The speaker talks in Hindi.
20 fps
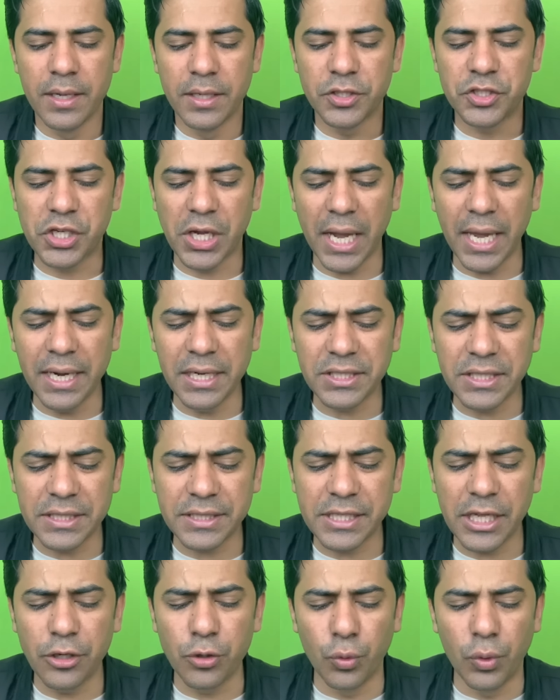छह
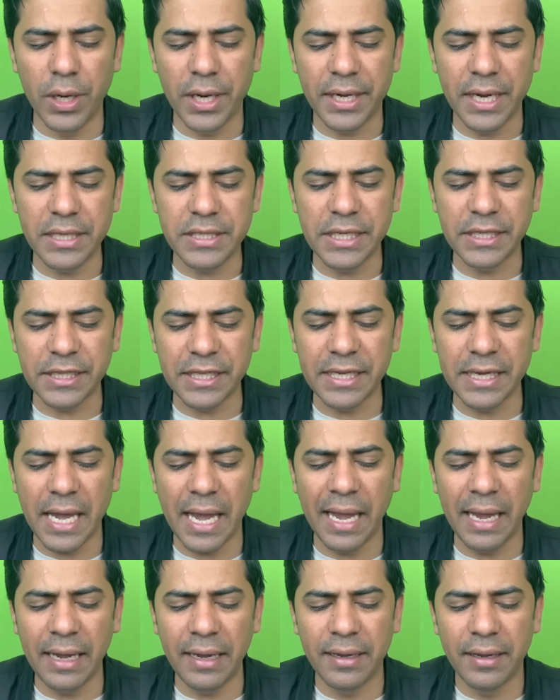नशिस्तें नू लीग ने जीती
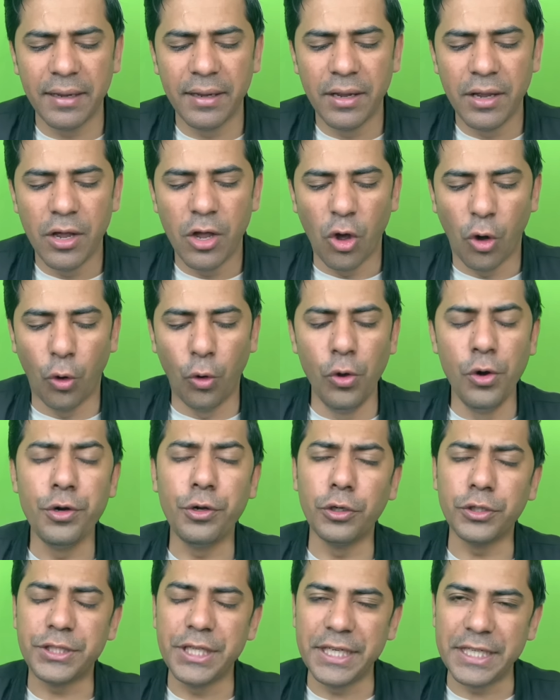हैं
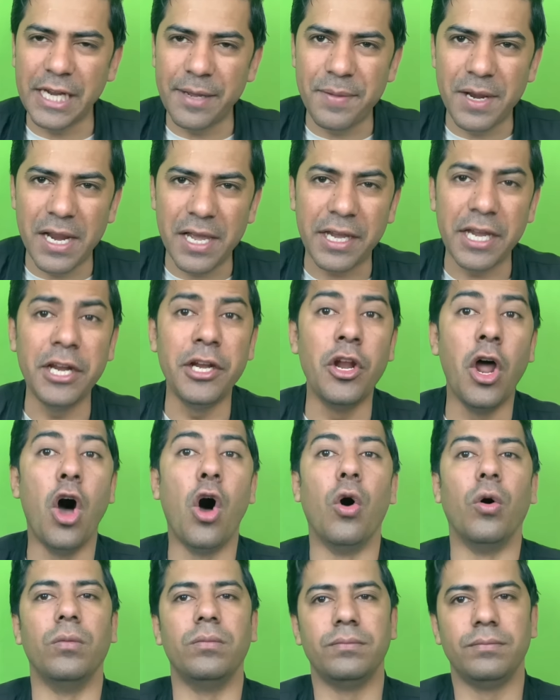उनको सीटें मिलेगी नौ
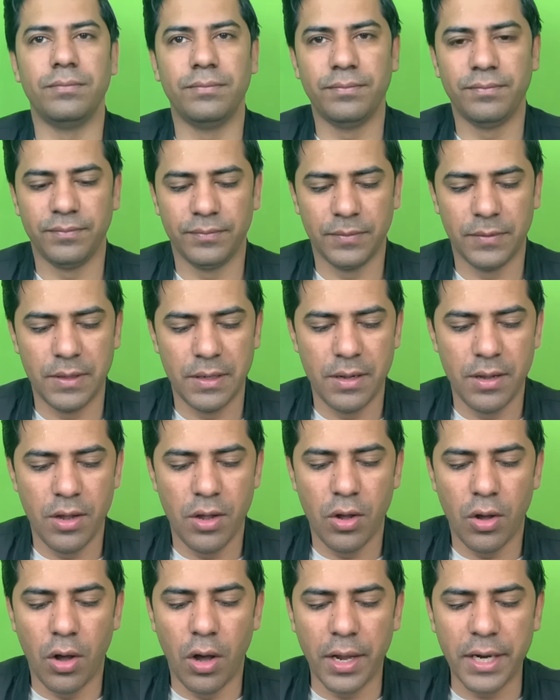
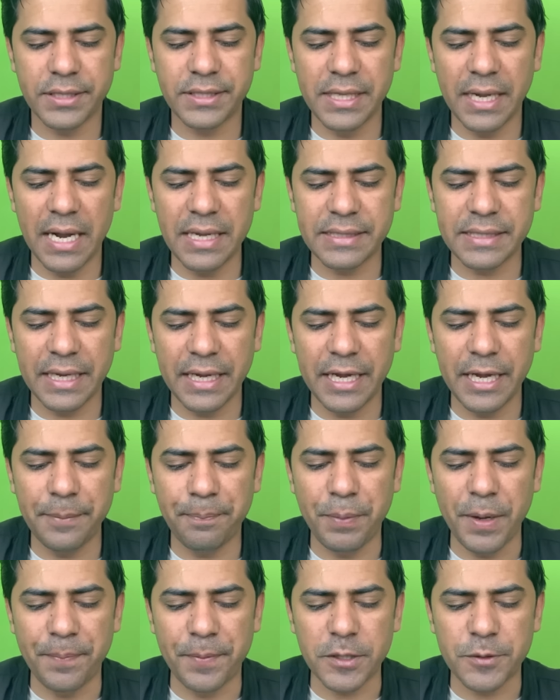और इस तरह से
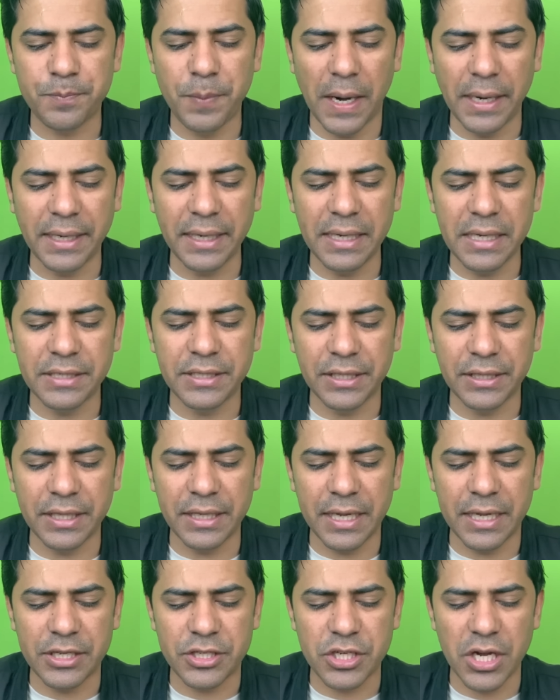पीपल्स पार्टी ने
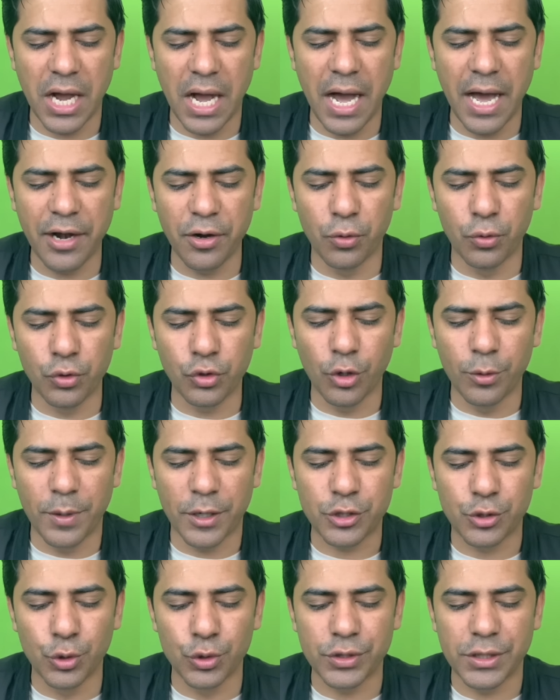जीती हैं चार उनको
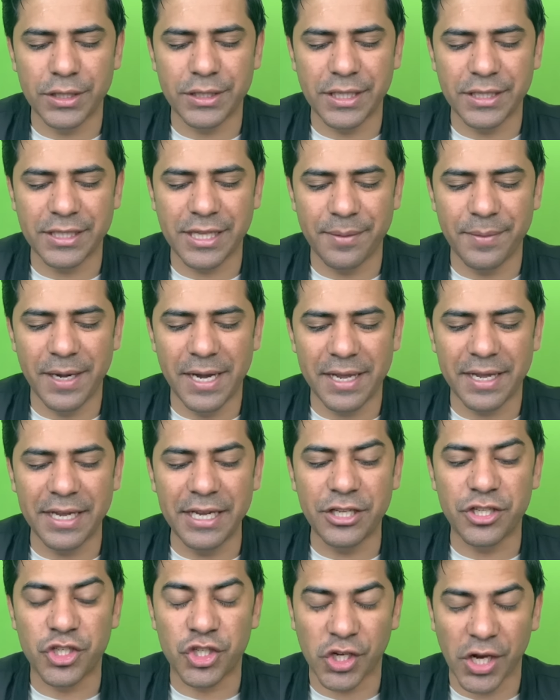मखसूस नशीतें
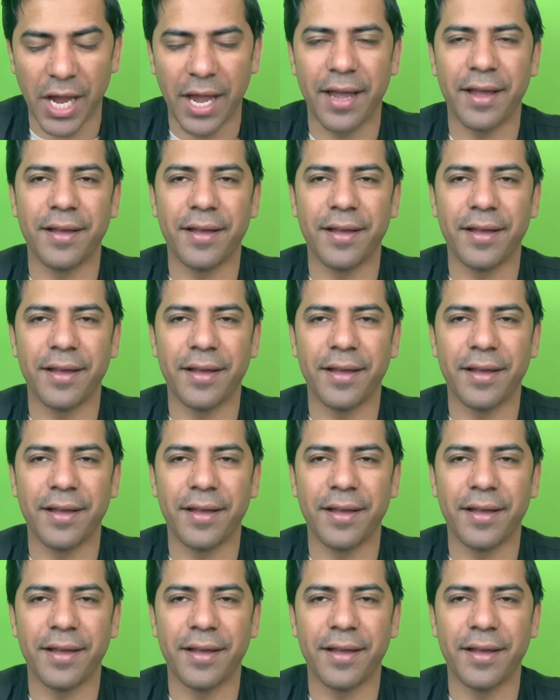मिलेंगी छह